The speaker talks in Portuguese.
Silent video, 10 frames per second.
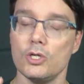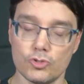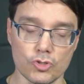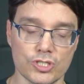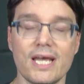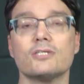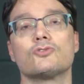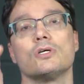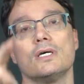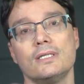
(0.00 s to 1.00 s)
e o
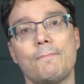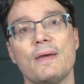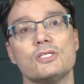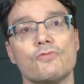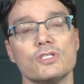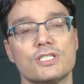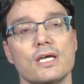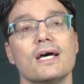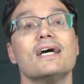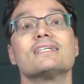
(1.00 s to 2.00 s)
sucesso Depende de
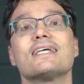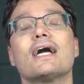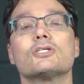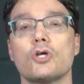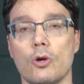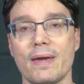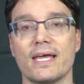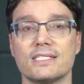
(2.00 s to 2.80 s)
você. Saca só como é que é